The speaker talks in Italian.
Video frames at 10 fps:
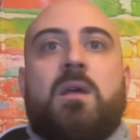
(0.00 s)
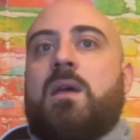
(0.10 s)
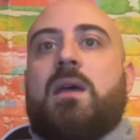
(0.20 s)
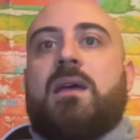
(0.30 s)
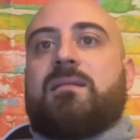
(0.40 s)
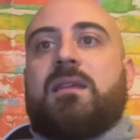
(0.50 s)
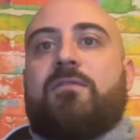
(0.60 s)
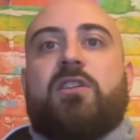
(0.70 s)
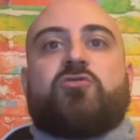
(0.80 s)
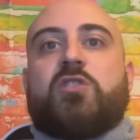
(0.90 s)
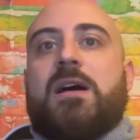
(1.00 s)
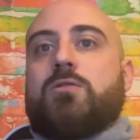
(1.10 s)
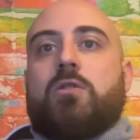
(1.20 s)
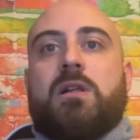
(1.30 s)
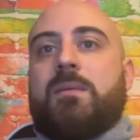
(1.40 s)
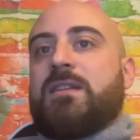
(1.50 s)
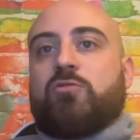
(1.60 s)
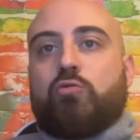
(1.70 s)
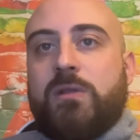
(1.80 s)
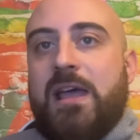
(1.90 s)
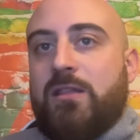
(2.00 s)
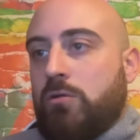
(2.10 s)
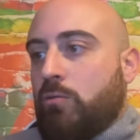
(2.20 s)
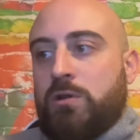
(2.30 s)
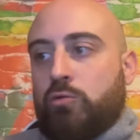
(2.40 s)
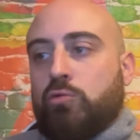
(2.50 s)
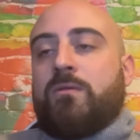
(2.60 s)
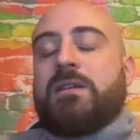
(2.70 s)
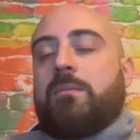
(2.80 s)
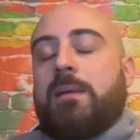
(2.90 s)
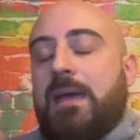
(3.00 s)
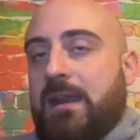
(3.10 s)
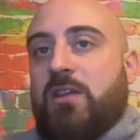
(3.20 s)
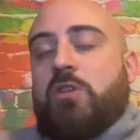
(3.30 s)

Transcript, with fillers: eh, stia viaggiando alla media scudetto, quindi tutto vada bene.